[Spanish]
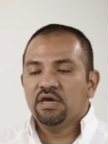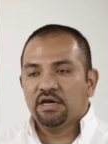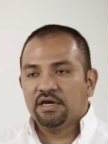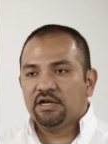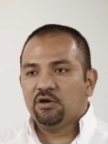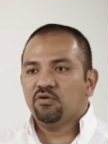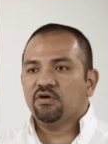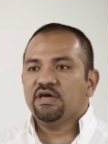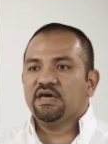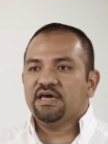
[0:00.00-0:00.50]

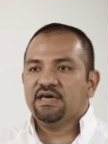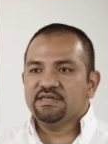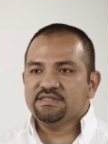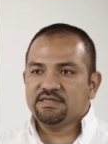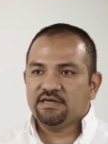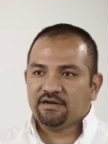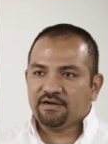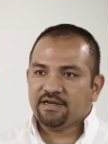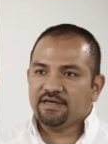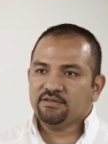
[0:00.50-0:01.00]
Creo que
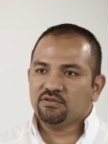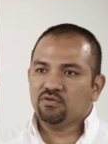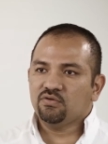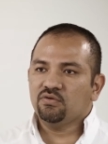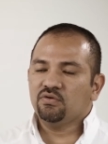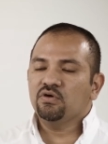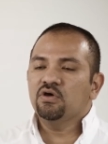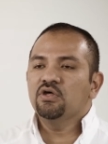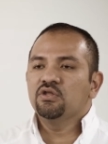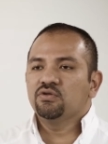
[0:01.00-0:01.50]
ese
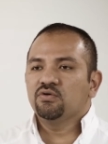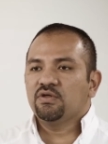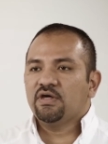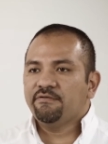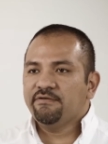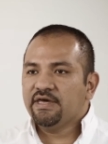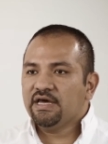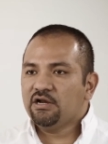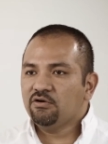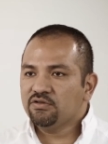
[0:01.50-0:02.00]
reto
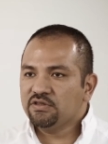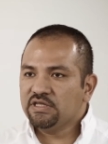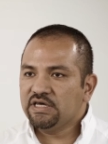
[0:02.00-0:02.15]
todavía lo